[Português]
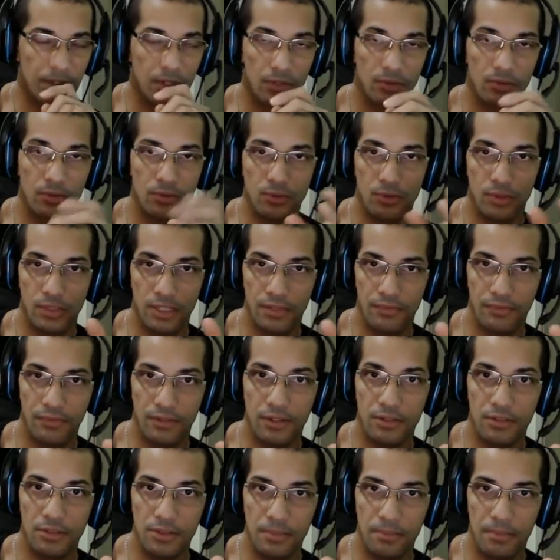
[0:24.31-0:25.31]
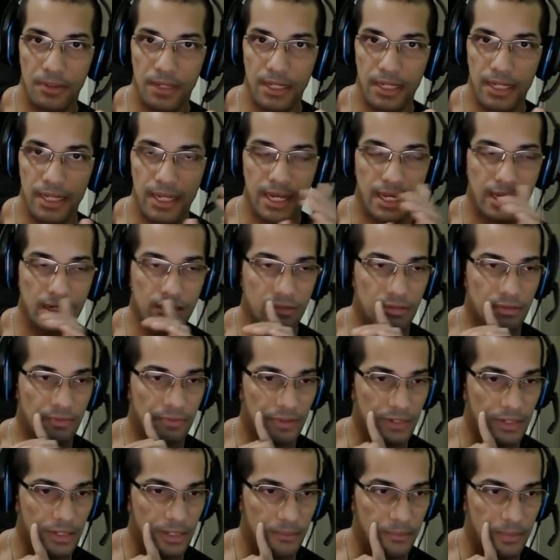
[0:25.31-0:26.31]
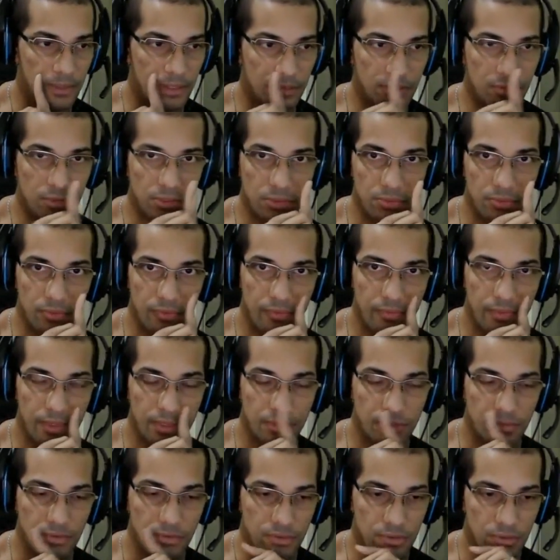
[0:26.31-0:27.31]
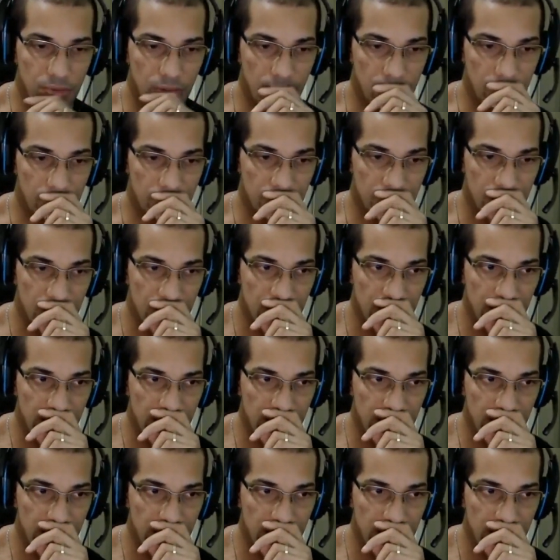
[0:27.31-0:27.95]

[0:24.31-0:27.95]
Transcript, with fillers: E eu não tô nem falando de PNL, eu tô falando apenas dos movimentos dos olhos.